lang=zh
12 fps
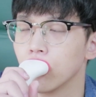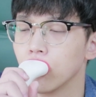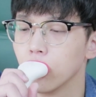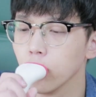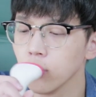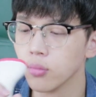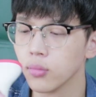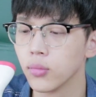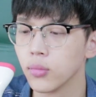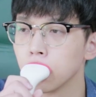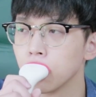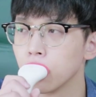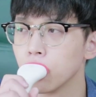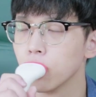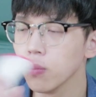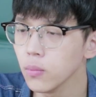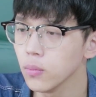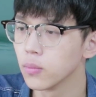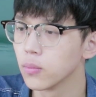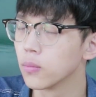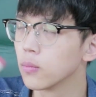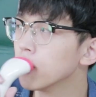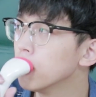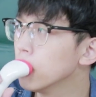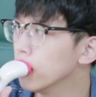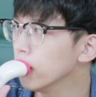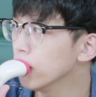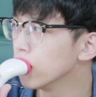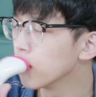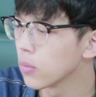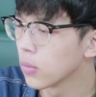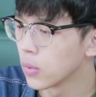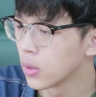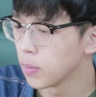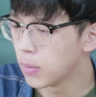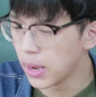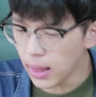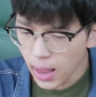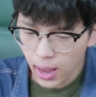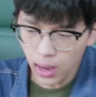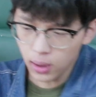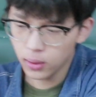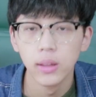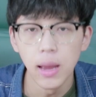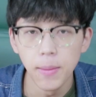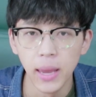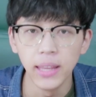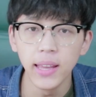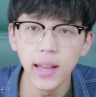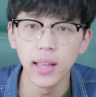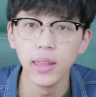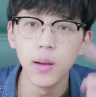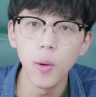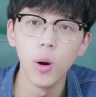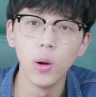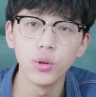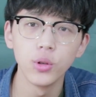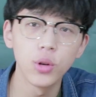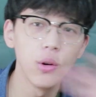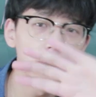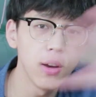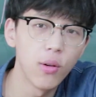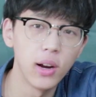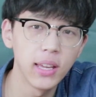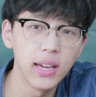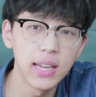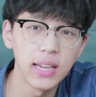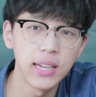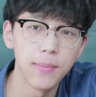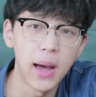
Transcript: 嗯，嗯，嗯，没了，它没电了。那么我们去充一会儿电再见